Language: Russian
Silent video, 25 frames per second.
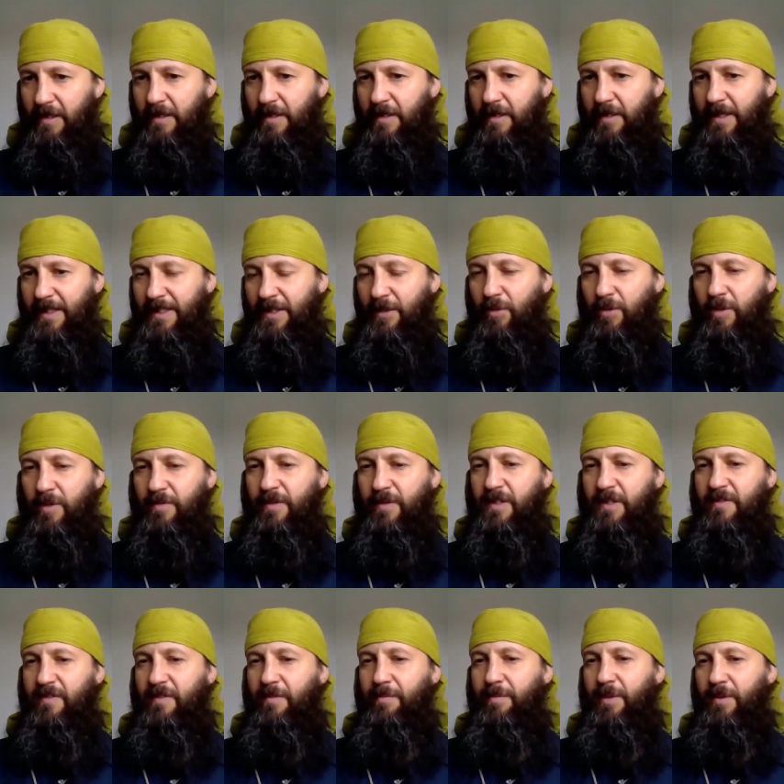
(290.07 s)

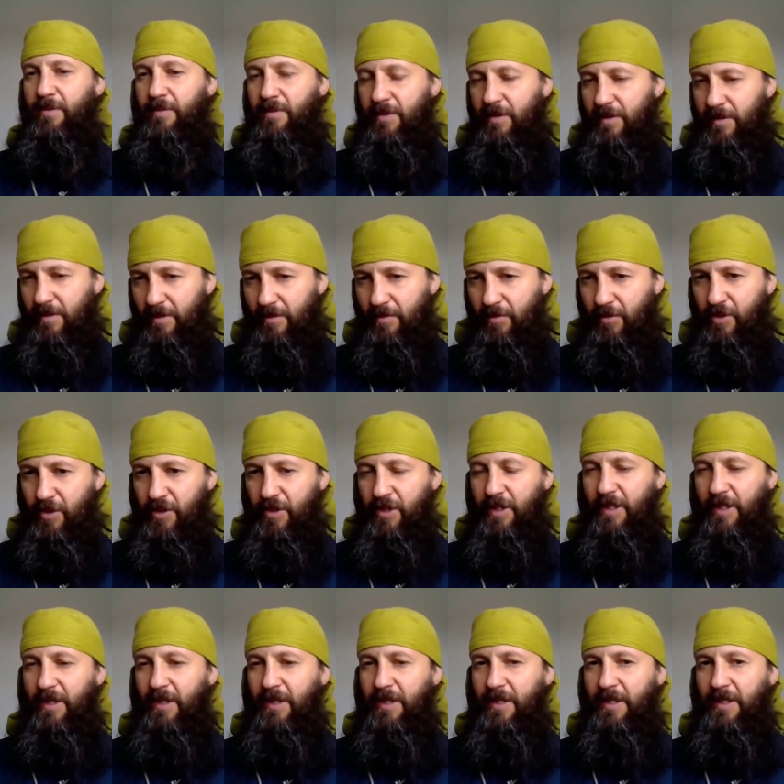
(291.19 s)
расходоваться, во-первых, очень
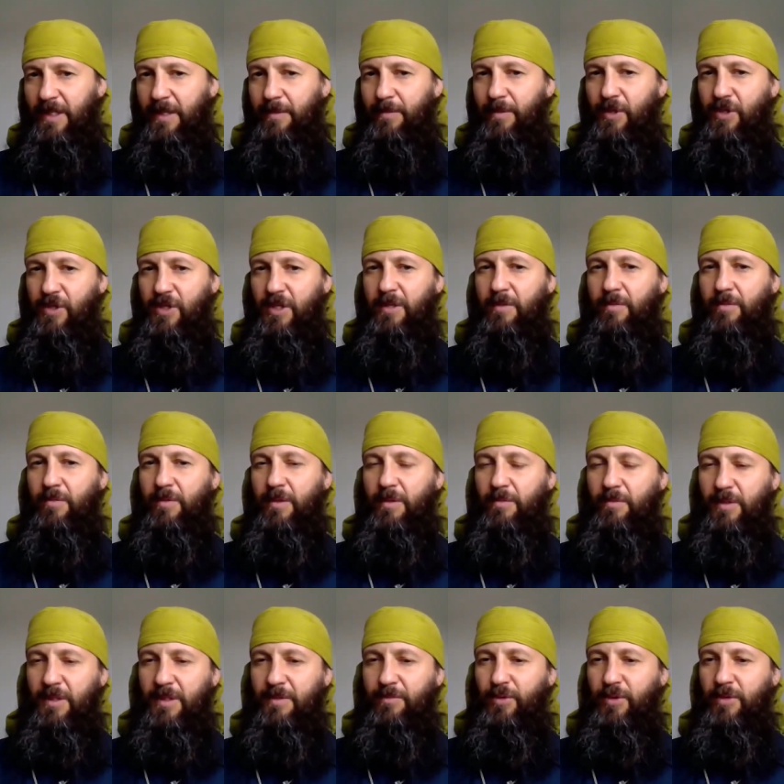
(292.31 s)
экономичнее, и
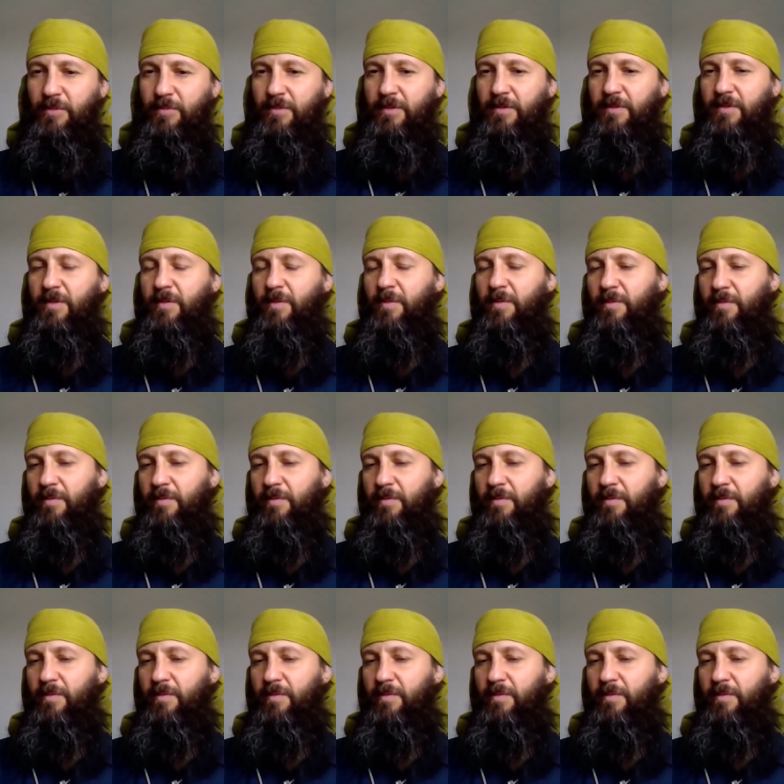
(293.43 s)
мы не будем э,